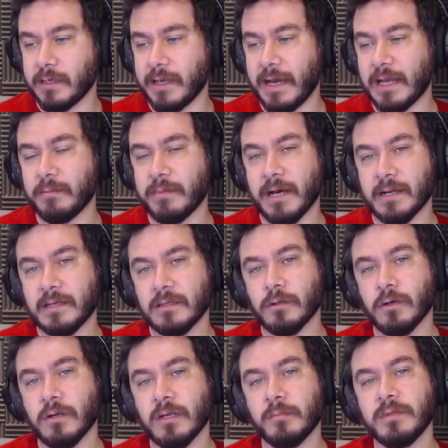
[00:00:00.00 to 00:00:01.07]
Yani belki de
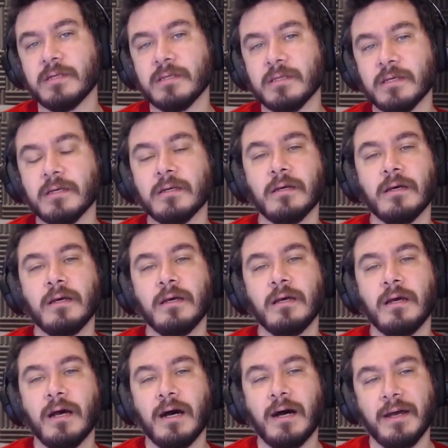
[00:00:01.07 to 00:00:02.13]
öyle birini
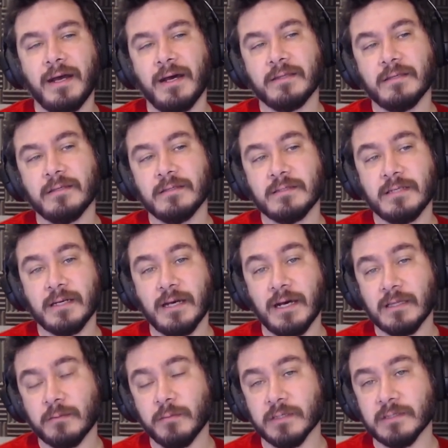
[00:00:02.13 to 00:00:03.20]
hayatınıza
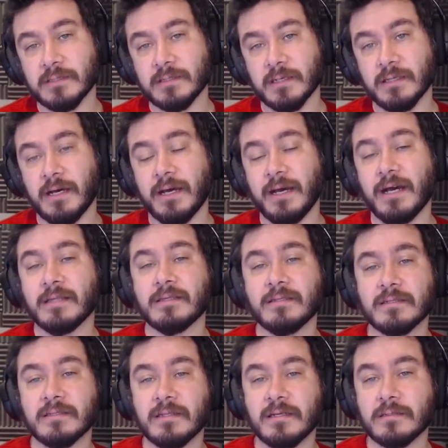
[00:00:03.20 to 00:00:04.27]
katmanız ya da
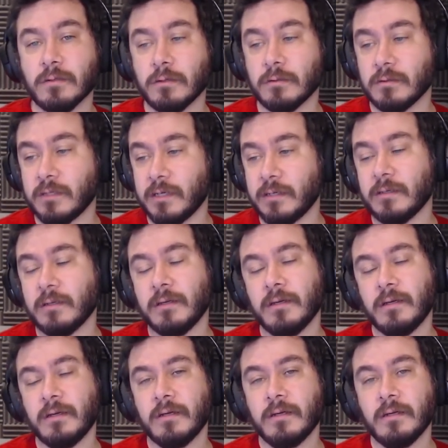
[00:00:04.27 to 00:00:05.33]
hayatınızdaysa onunla
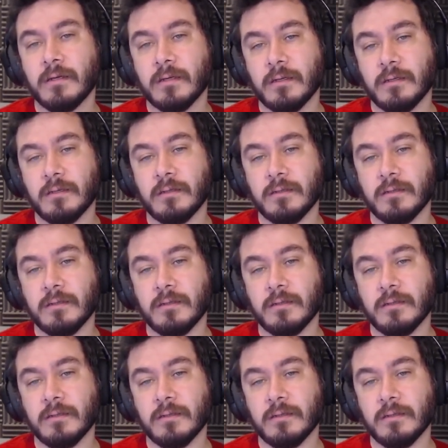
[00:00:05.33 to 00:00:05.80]
e,